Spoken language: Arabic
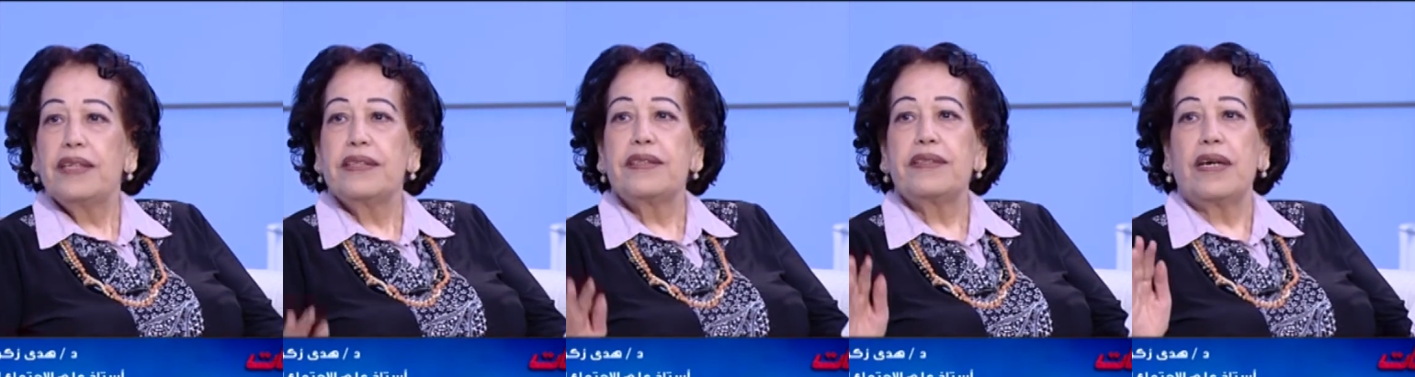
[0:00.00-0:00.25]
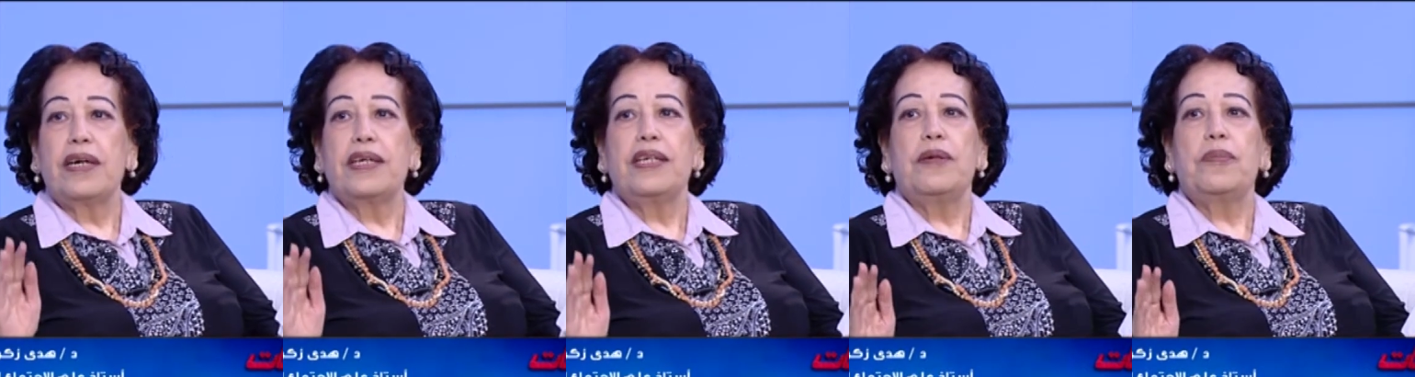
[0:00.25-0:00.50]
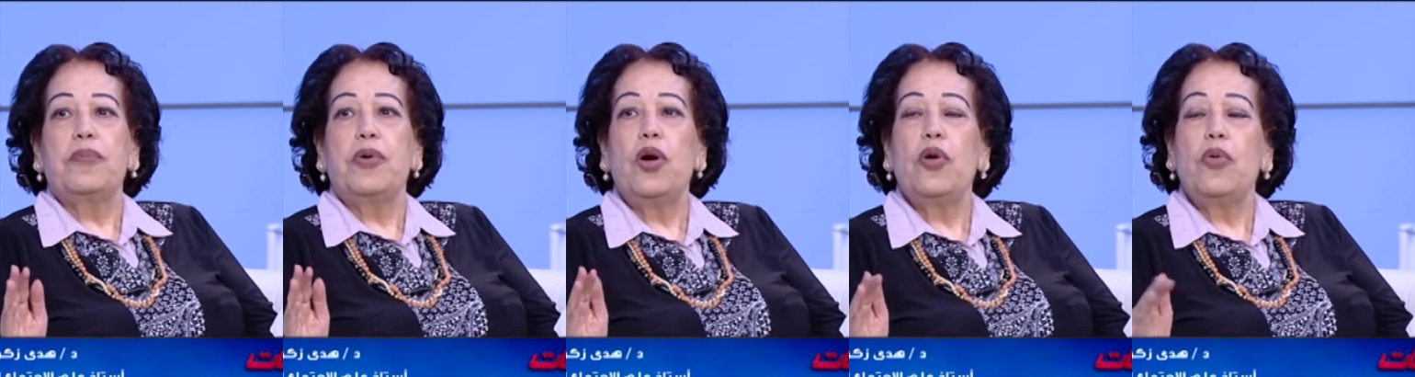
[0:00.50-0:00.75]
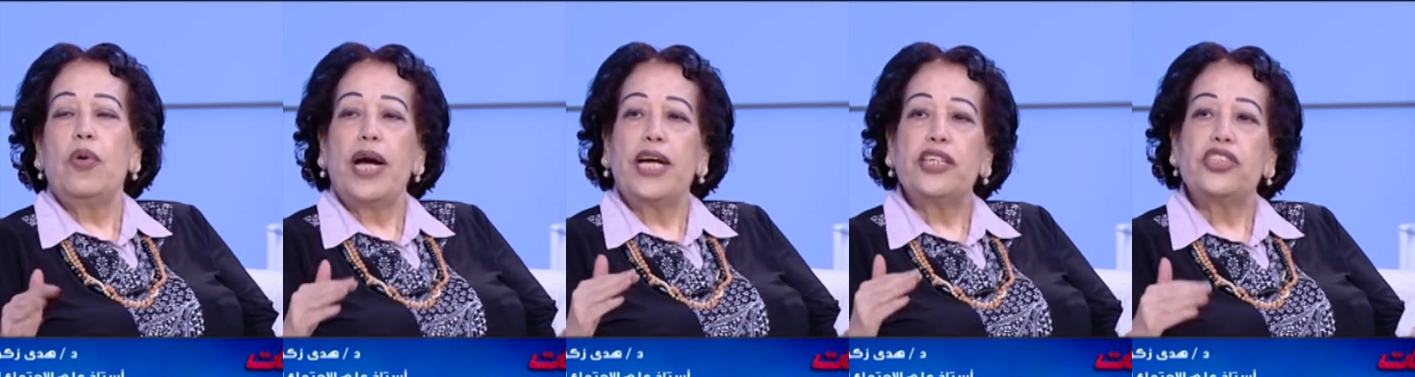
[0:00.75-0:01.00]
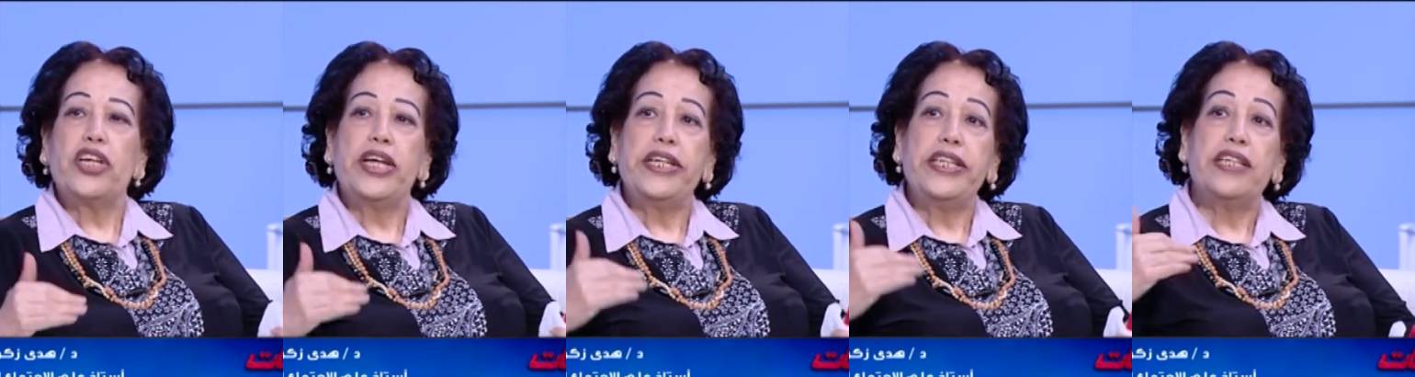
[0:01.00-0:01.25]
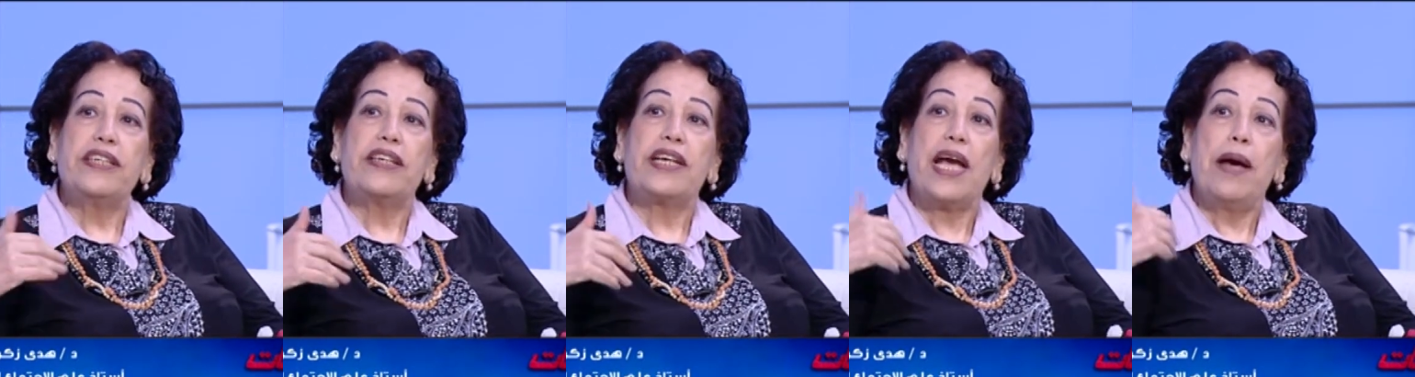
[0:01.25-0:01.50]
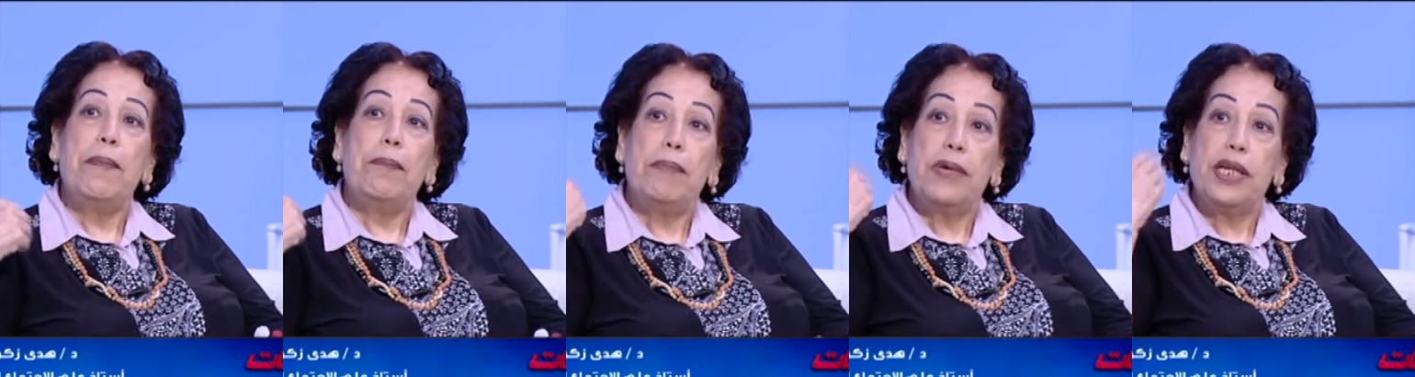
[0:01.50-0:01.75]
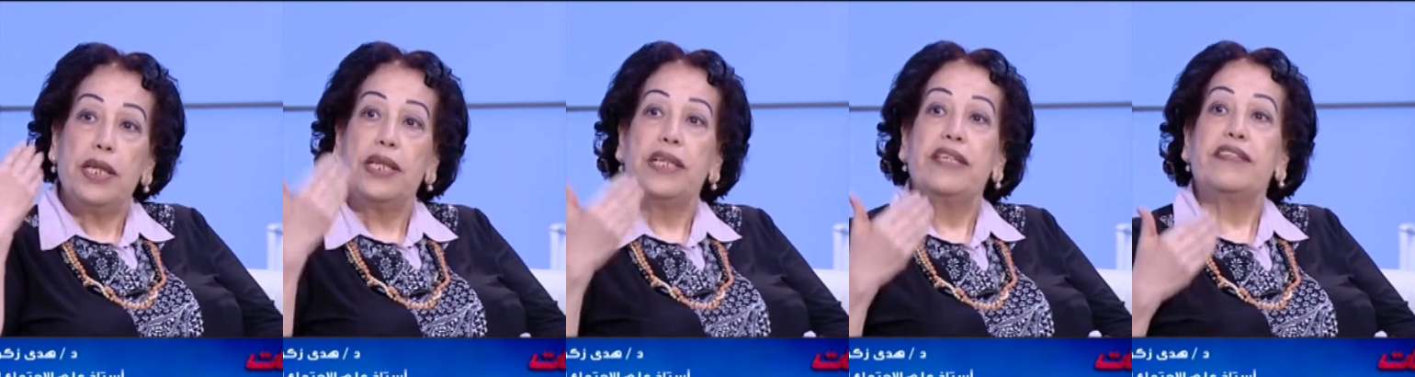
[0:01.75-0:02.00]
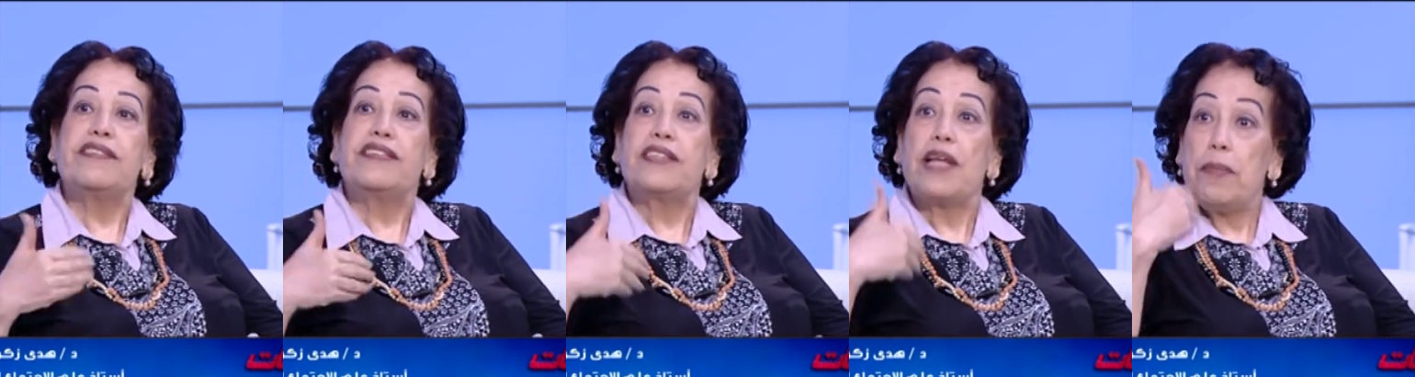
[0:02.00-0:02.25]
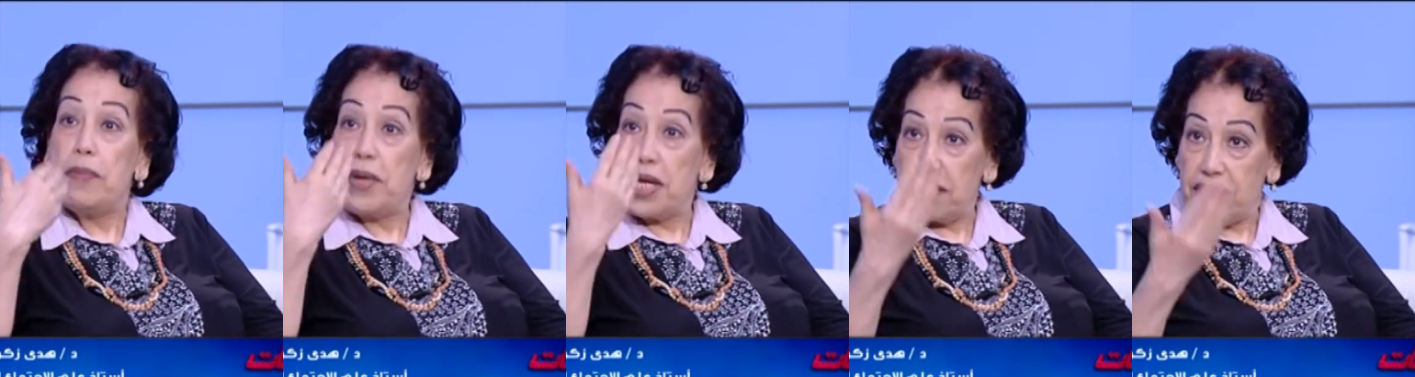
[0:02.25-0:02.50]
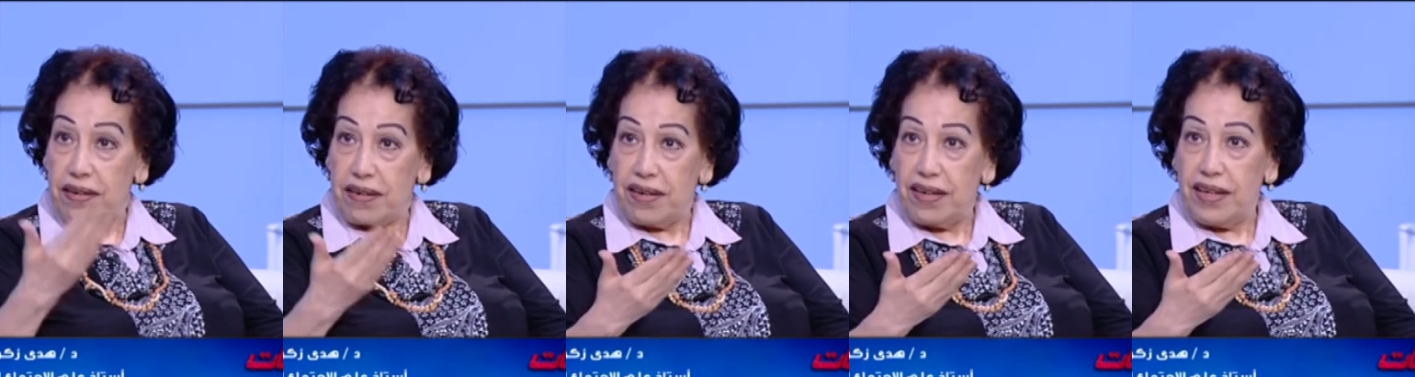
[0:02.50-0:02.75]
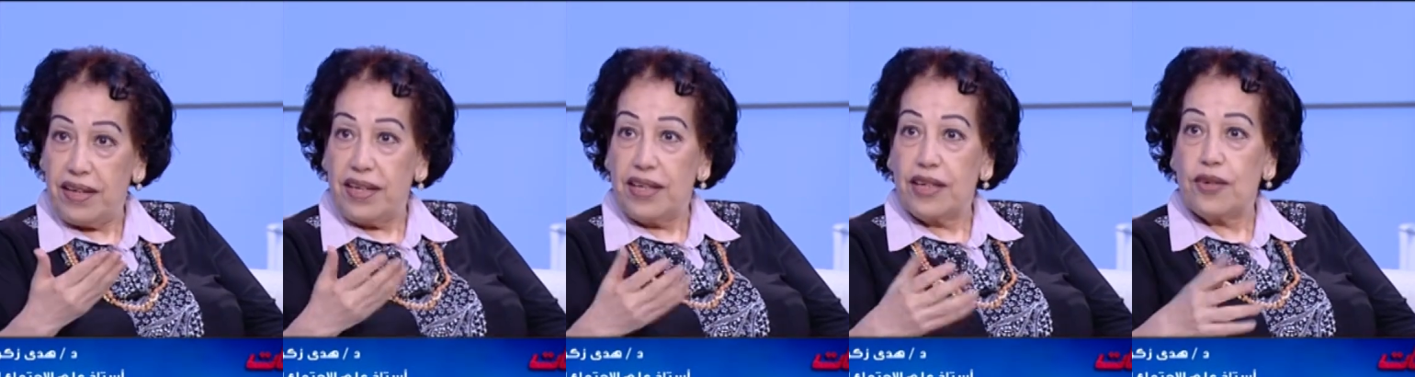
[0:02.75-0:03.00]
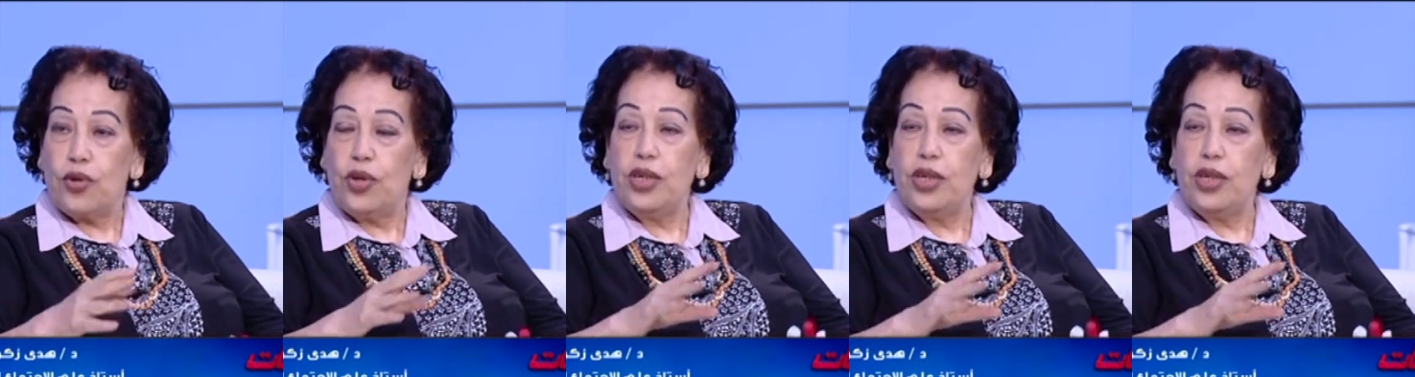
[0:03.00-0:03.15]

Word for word: تمام طيب هو عشان يكمل يستمر